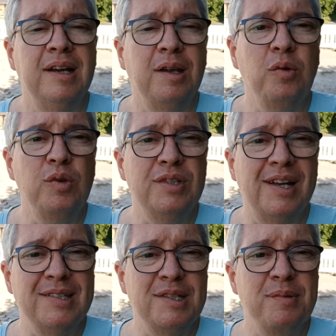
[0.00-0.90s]
Hallo und
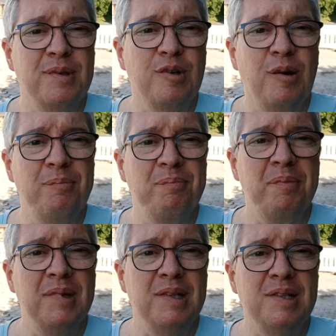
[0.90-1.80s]
herzlich willkommen
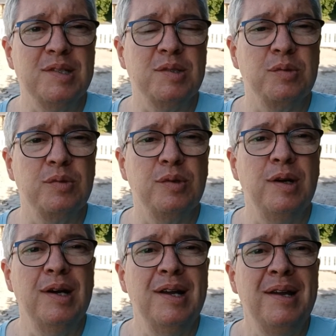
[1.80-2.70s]
zu
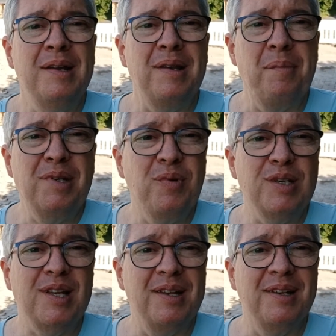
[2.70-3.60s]
der
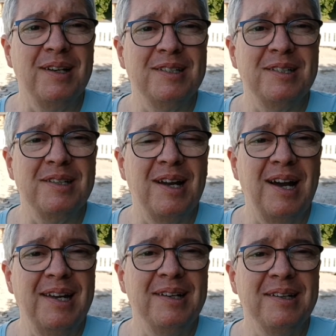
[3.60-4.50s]
Mittwochsandacht der
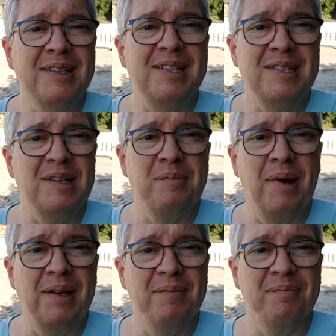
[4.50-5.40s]
Heigerer
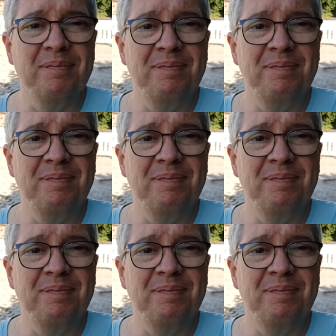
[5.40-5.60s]
Kirchengemeinden.